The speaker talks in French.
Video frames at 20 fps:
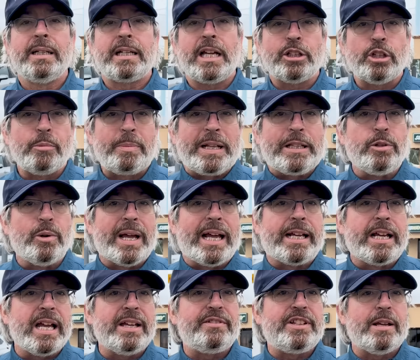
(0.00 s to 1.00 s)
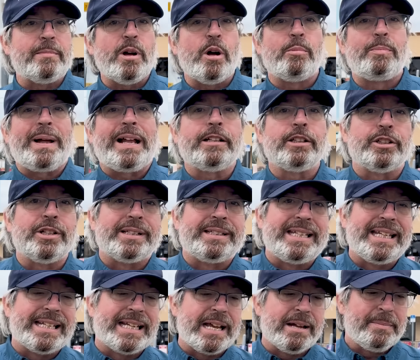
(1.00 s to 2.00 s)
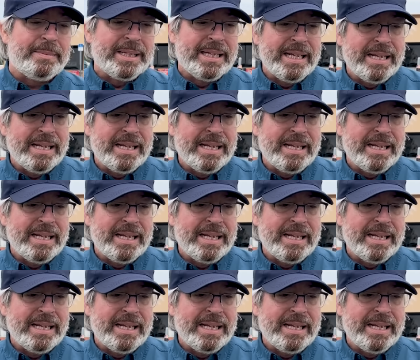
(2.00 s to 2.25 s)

Quand on parle d'ouragan, évidemment, on parle de dégâts.